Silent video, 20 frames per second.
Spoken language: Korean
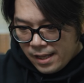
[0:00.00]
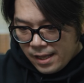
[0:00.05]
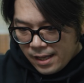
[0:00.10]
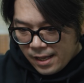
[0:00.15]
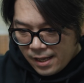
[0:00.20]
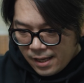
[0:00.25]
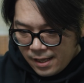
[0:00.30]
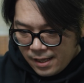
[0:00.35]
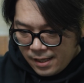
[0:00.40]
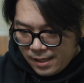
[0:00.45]

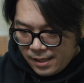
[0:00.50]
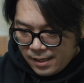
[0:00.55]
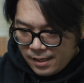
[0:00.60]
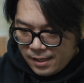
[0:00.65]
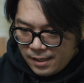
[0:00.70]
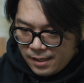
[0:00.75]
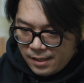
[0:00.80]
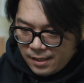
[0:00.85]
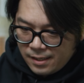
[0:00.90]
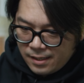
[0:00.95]

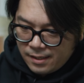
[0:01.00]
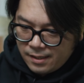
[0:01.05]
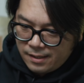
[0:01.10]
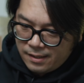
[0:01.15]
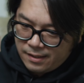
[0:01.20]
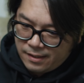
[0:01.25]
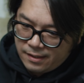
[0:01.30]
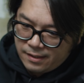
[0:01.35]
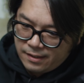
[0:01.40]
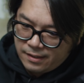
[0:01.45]
아,
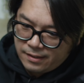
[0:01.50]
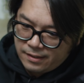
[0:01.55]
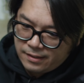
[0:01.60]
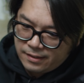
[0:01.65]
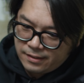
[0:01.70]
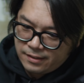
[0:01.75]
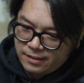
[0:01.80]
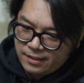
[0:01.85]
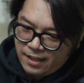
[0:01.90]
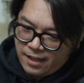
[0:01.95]

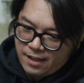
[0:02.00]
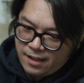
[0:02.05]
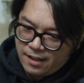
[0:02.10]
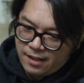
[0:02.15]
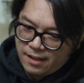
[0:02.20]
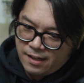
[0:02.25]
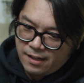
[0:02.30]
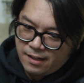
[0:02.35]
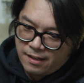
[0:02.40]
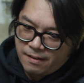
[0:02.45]

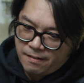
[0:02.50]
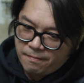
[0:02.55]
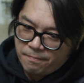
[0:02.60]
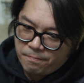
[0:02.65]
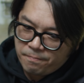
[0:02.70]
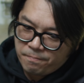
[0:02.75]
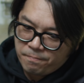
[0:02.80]
야,